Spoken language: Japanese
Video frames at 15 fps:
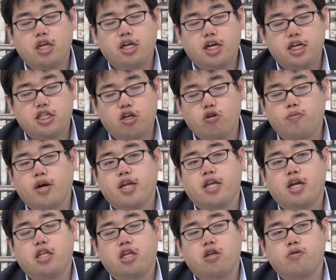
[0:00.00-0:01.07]
回しか読まれ
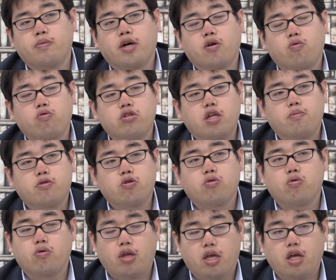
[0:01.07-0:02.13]
ないっていう、構成も
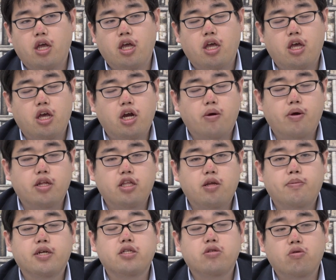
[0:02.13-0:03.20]
ちょっとね、変わっ
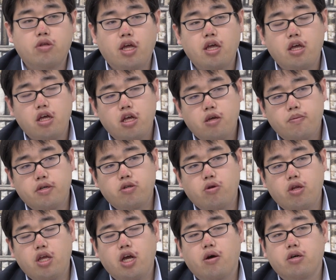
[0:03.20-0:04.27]
てますので、
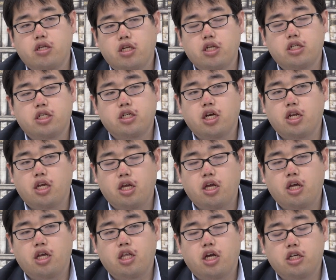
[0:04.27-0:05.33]
それに合わせてしっかり、
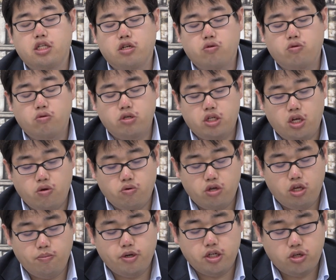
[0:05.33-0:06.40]
対策をしてお
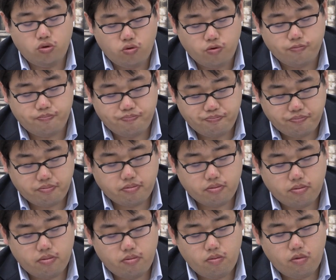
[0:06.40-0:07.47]
きましょう。
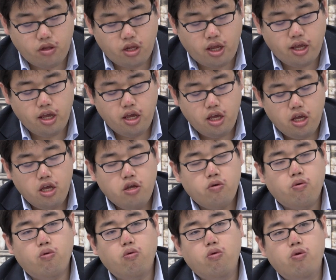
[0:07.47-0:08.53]
で、
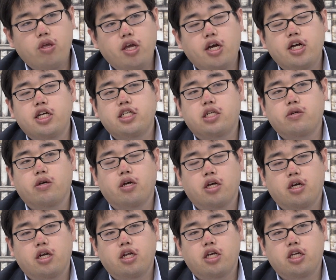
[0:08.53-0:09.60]
ここに関しては
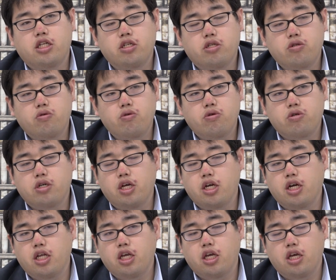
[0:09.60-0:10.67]
やはり記述能力が
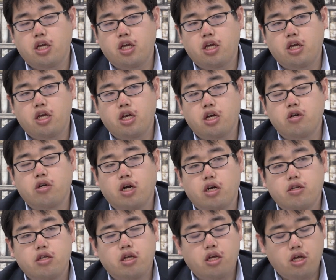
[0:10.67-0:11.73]
いかに、ある
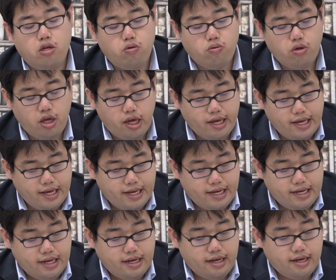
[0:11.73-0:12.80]
か、特に、
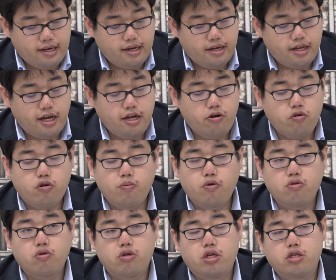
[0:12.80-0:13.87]
第6
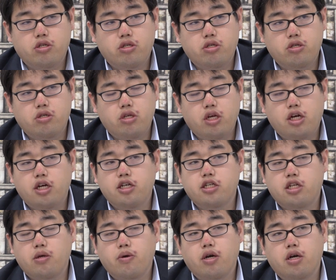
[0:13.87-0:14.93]
問の記述に関
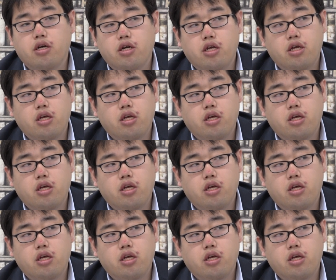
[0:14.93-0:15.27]
しては、